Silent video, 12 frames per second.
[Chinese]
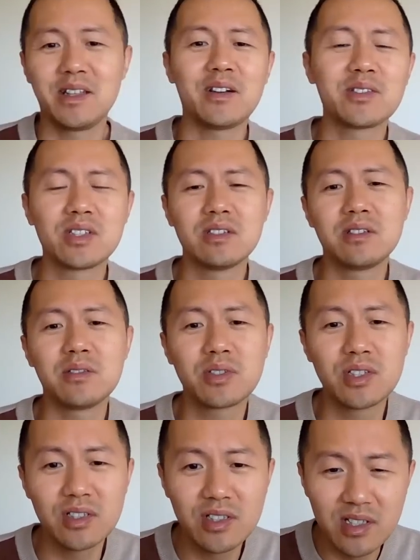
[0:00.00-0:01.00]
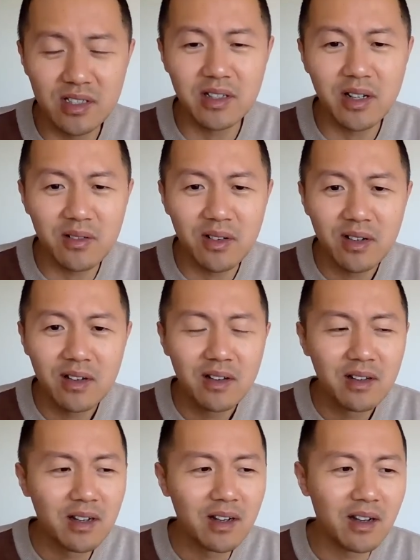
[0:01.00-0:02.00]
料吃就吃饲料
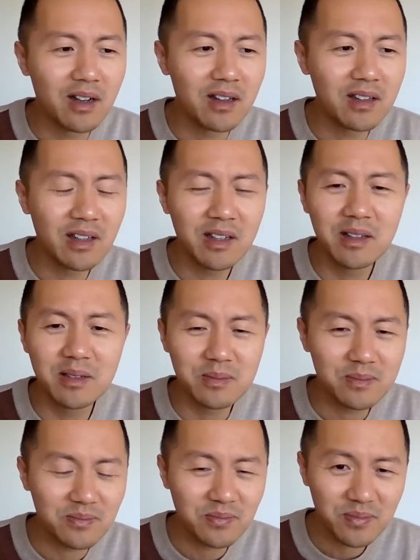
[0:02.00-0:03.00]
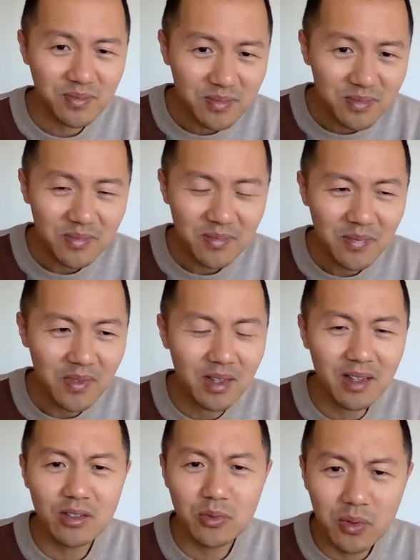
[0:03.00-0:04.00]
啊，那。
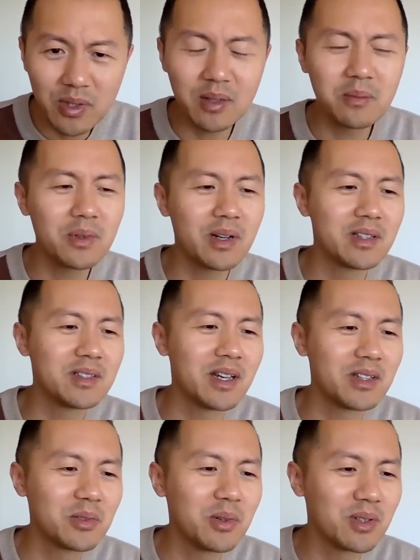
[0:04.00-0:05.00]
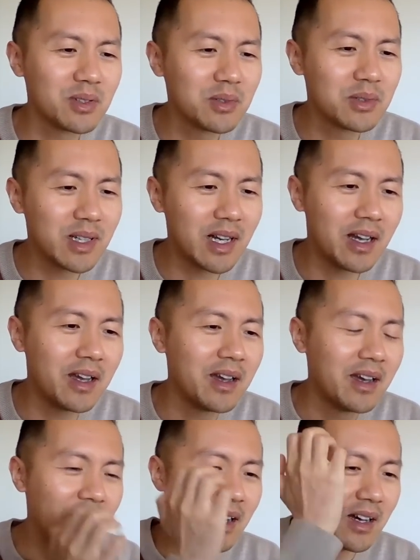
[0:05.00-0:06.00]
那做人不能这样做，是不是啊？
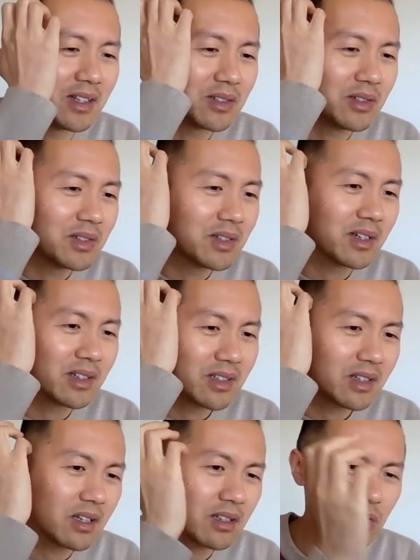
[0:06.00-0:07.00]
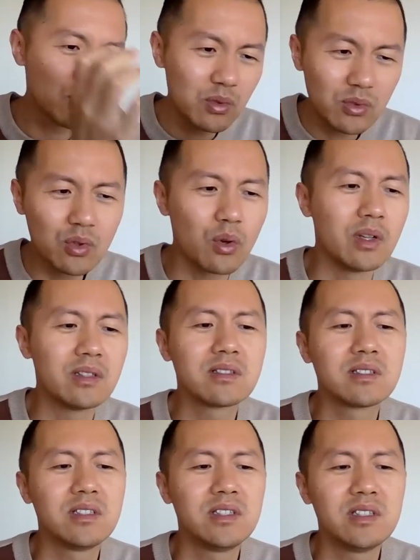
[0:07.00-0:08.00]
啊，所以这个这个纯
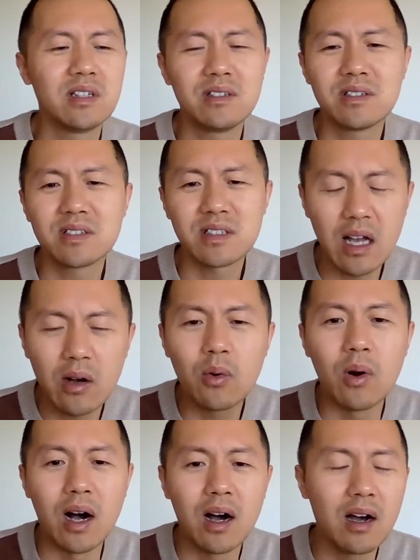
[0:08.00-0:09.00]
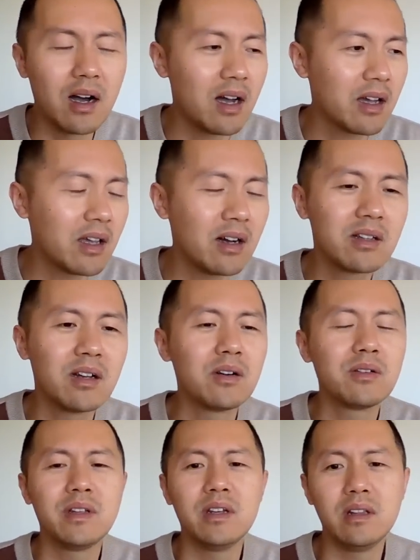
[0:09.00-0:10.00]
撒谎啊，然然
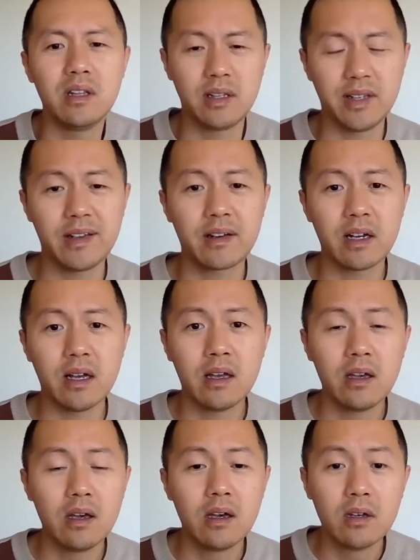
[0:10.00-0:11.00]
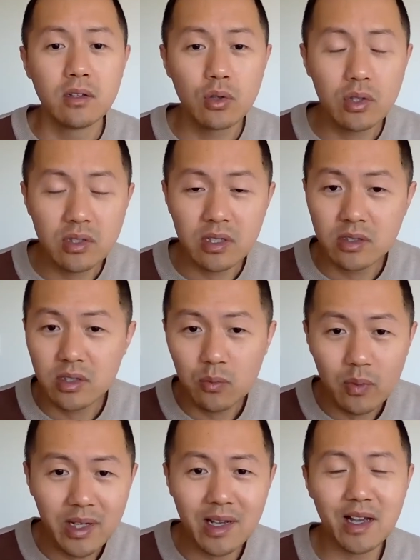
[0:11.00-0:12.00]
后你你听了，所以这这
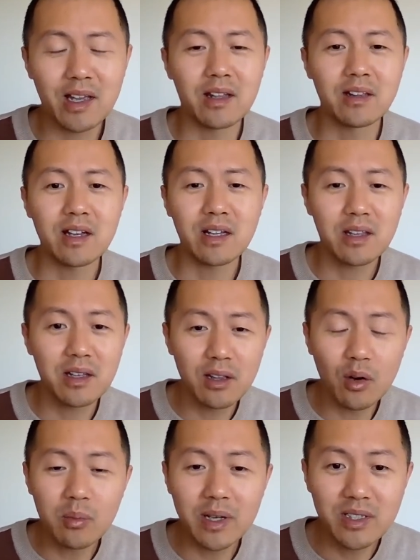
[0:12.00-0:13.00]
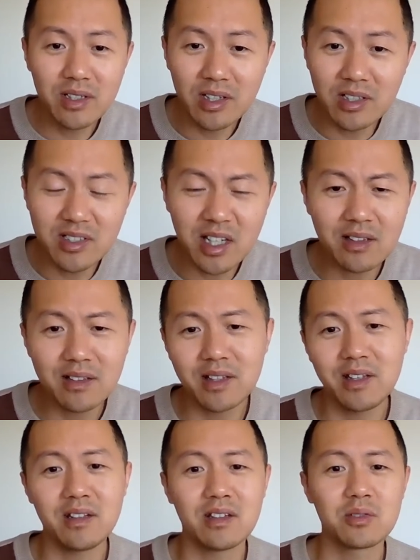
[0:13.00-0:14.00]
危害很大。你老百姓你真
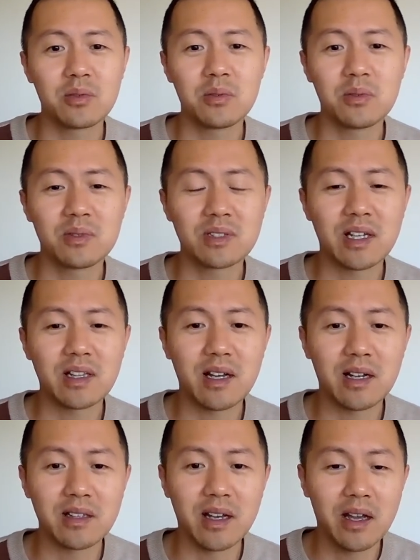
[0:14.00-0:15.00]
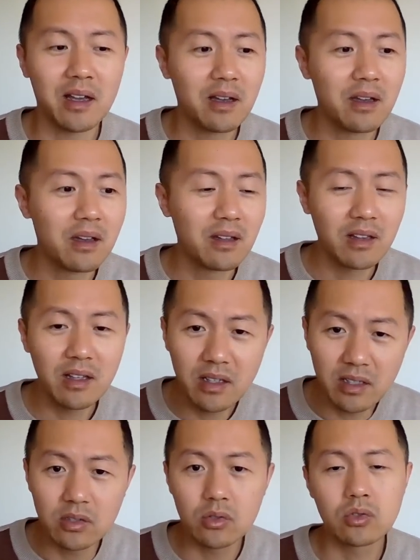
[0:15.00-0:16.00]
听了中国共产党的，那
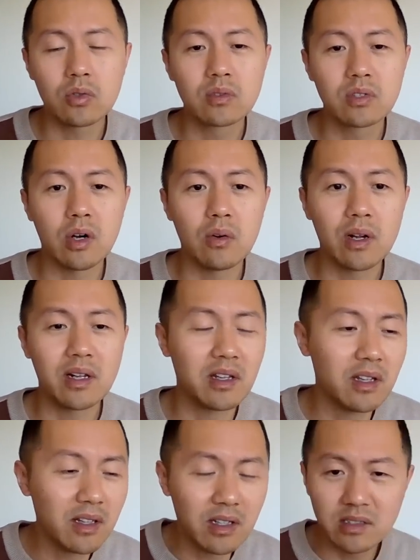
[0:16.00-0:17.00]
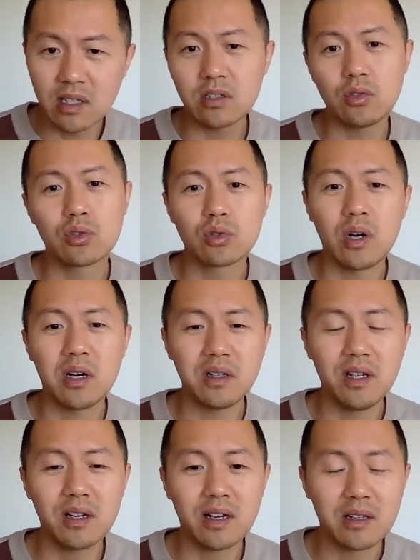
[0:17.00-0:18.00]
你就中招了。你你真去创
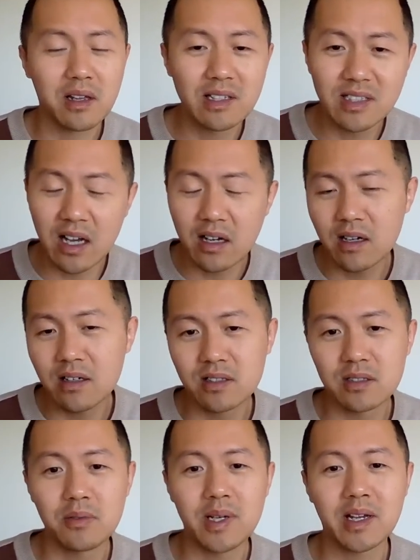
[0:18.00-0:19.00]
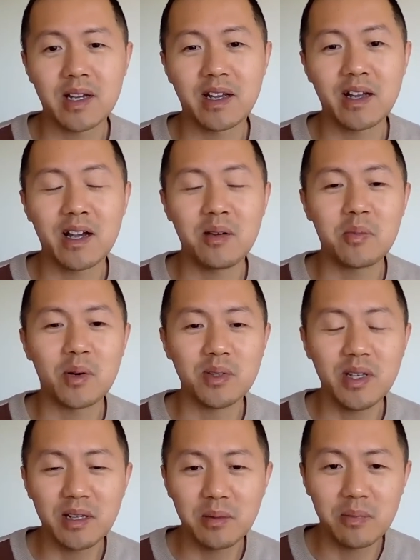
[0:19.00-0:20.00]
业了，这个砸个二十万开个汉堡
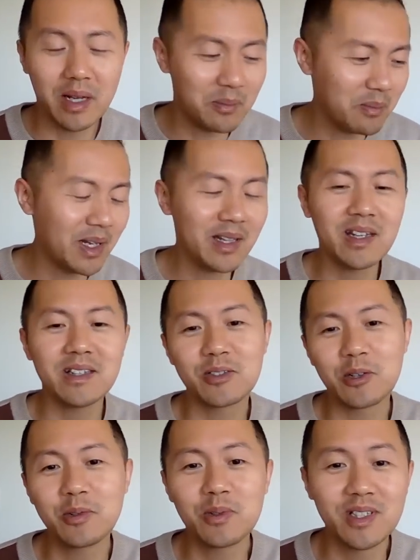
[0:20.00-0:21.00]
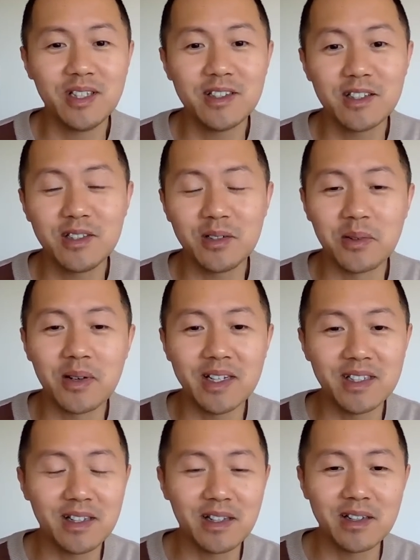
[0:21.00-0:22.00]
店，每每天收入七十九块，
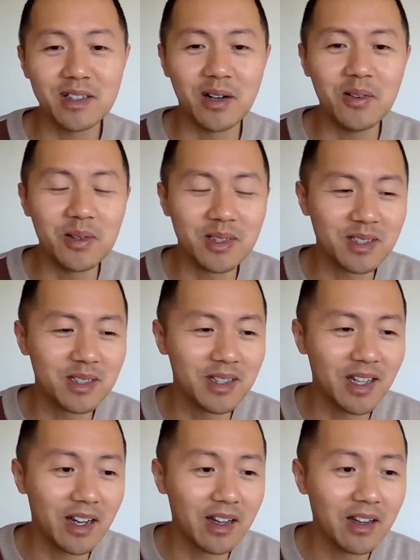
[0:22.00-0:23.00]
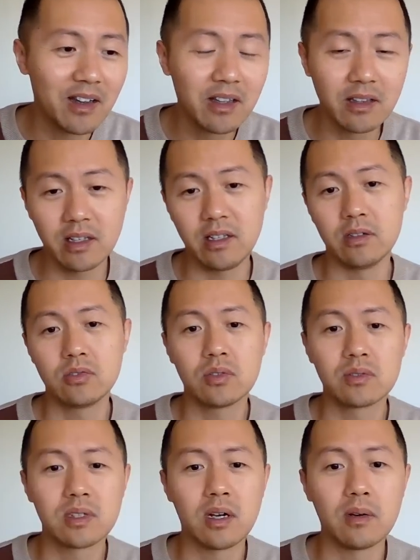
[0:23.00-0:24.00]
像那小伙子一样，那你就
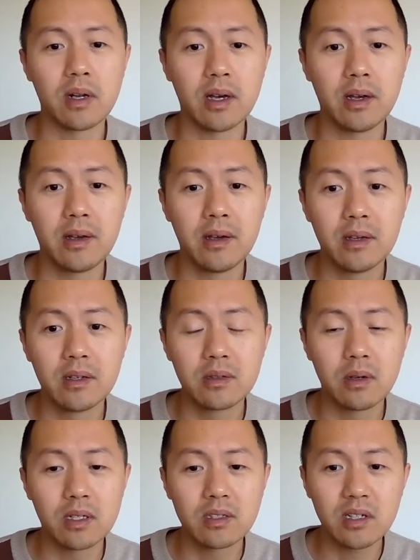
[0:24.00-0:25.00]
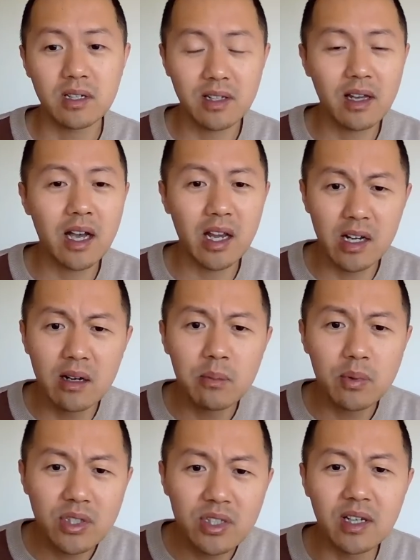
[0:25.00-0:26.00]
中招了，是吧？这这害人
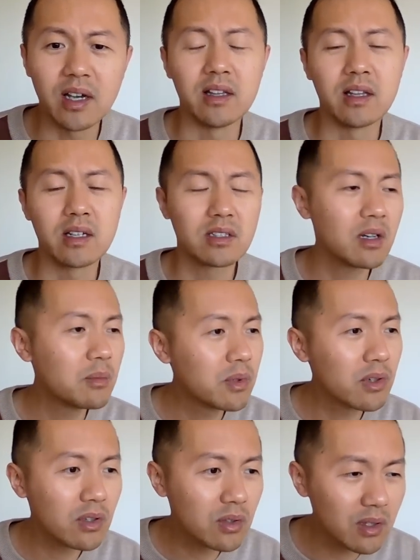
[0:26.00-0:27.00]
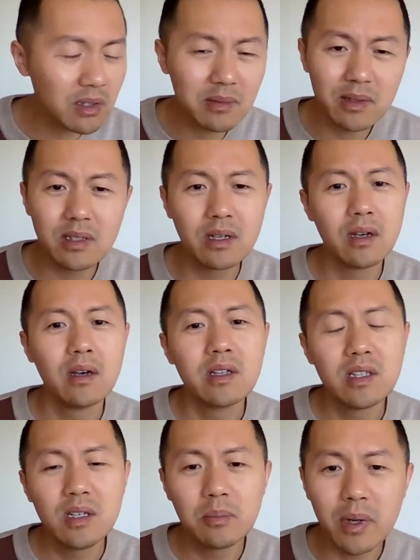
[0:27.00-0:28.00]
不浅啊！这不是说那个
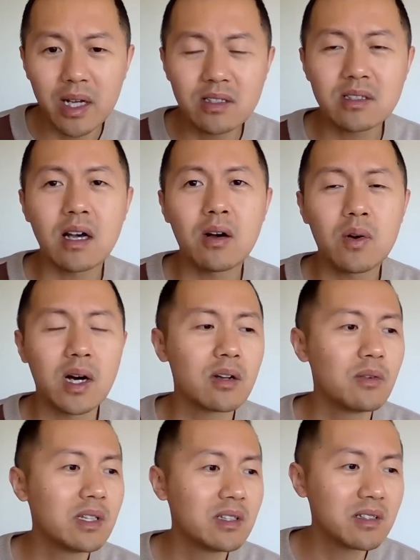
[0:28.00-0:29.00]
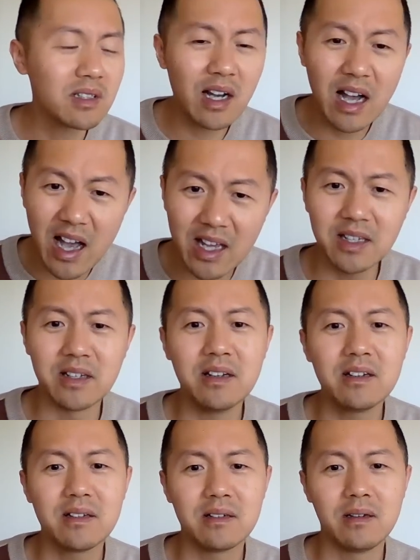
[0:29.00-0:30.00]
一般撒谎的问题，这害
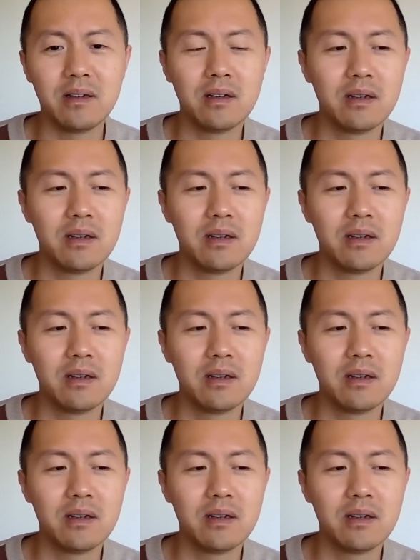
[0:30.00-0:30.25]
人。